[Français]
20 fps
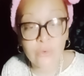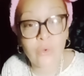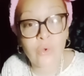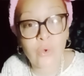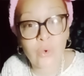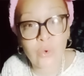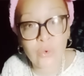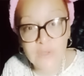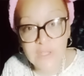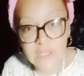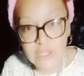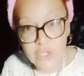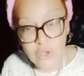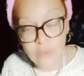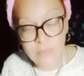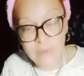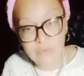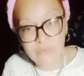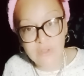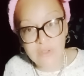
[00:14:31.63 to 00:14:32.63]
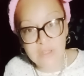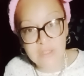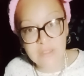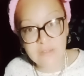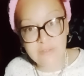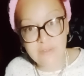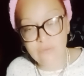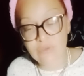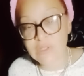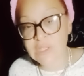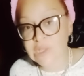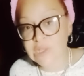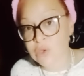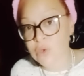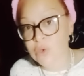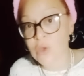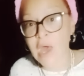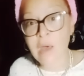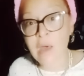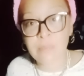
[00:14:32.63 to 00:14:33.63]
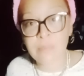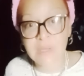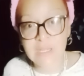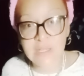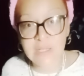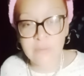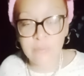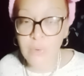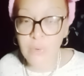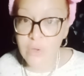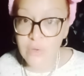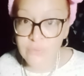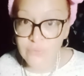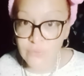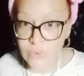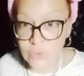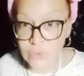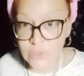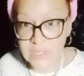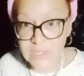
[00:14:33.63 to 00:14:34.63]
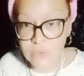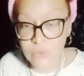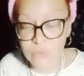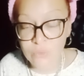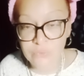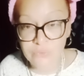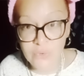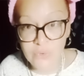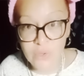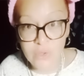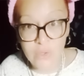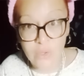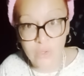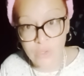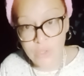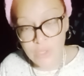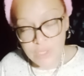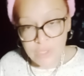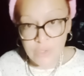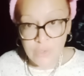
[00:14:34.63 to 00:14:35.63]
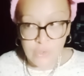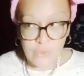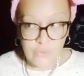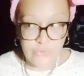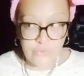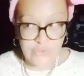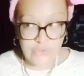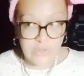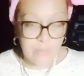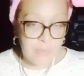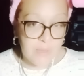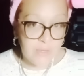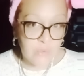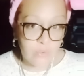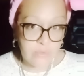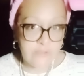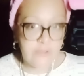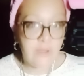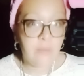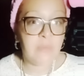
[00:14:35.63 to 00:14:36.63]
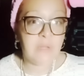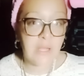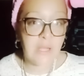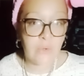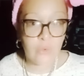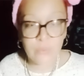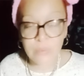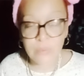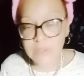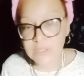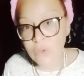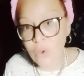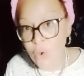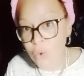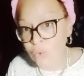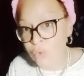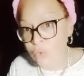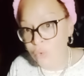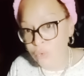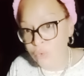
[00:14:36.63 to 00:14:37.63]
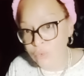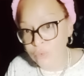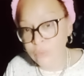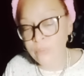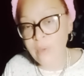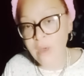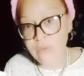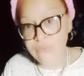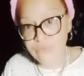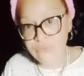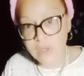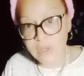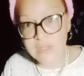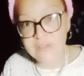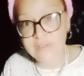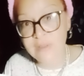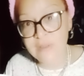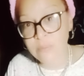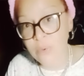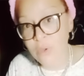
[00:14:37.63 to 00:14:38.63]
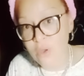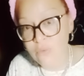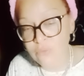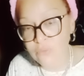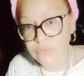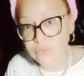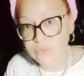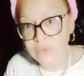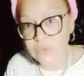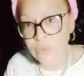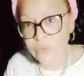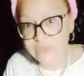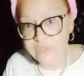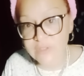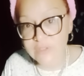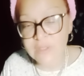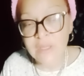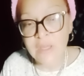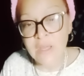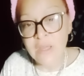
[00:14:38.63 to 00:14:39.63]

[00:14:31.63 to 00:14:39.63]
on renaît comme un phénix. Ça veut dire qu'après l'épreuve, le réconfort. C'était pas trop ça, mais tu as compris. En gros, parfois les épreuves aussi,